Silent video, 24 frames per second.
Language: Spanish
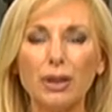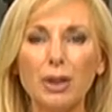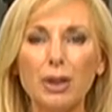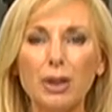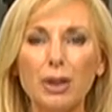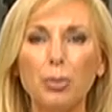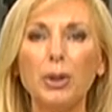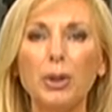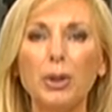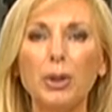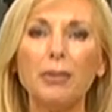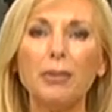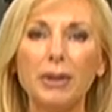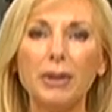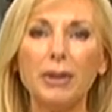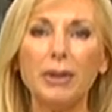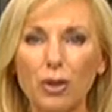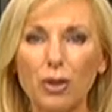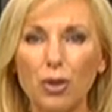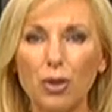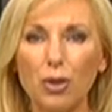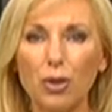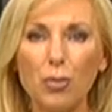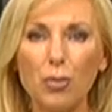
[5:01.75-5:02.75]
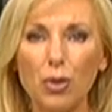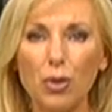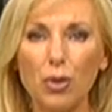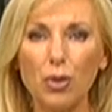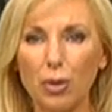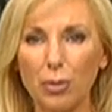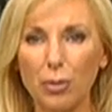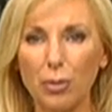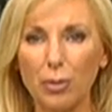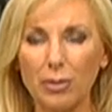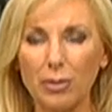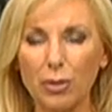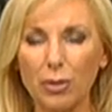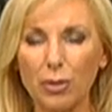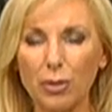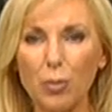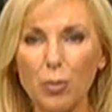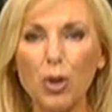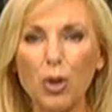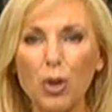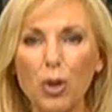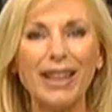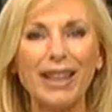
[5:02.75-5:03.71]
y puede ver cómo, cómo